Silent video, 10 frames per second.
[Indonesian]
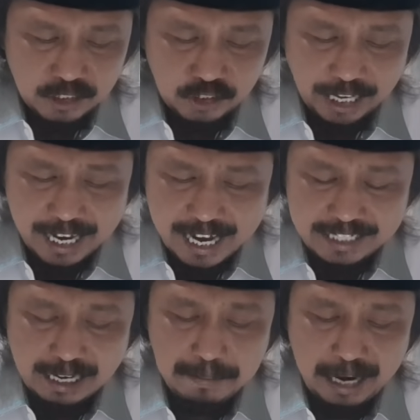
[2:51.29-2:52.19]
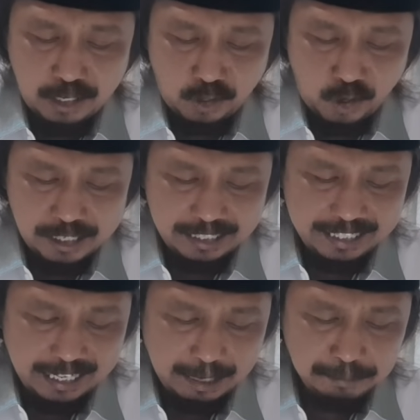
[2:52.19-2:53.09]
Syekh Gajah Barong
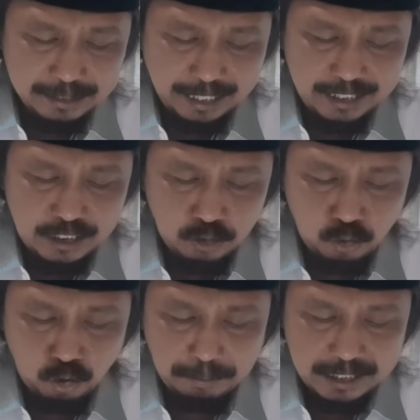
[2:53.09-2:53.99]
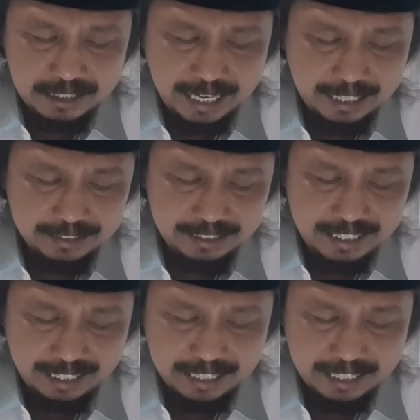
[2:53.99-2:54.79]
dalam tradisi tutur masyarakat Tiga